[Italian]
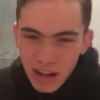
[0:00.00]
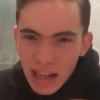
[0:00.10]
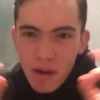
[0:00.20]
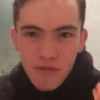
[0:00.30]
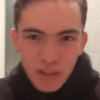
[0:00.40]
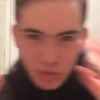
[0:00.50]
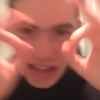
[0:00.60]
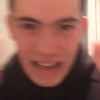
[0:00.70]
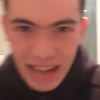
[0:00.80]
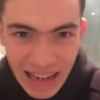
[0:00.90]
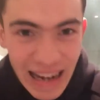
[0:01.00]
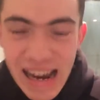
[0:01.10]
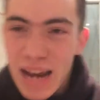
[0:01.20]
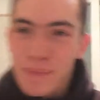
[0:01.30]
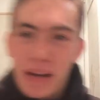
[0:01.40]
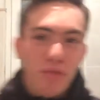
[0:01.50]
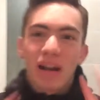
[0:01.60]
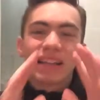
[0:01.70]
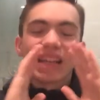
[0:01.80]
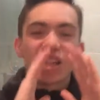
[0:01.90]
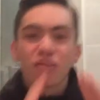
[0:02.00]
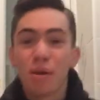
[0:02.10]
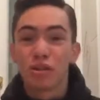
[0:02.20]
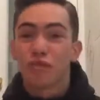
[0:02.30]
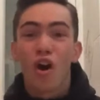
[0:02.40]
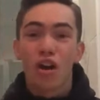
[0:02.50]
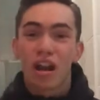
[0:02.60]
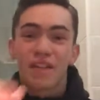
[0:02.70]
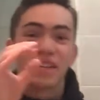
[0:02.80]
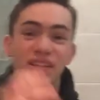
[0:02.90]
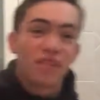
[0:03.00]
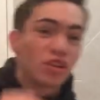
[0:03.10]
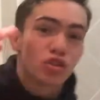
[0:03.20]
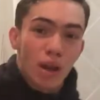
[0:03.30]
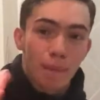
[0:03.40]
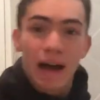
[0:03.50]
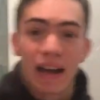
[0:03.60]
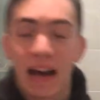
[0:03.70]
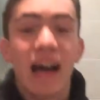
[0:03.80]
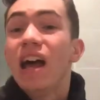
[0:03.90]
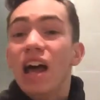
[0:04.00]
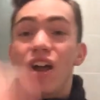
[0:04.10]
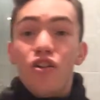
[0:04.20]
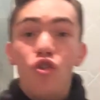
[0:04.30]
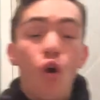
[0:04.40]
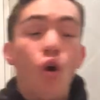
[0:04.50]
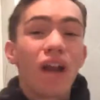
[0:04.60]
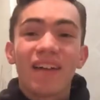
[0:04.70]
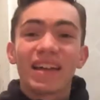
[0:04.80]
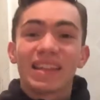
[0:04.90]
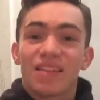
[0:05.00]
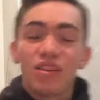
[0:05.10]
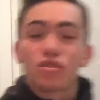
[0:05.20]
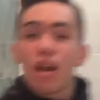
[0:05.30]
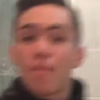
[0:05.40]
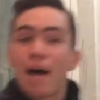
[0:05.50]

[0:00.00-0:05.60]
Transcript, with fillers: non è che abbiamo fatto cagare, perché 45 minuti voi non avete visto la palla. Non avete visto la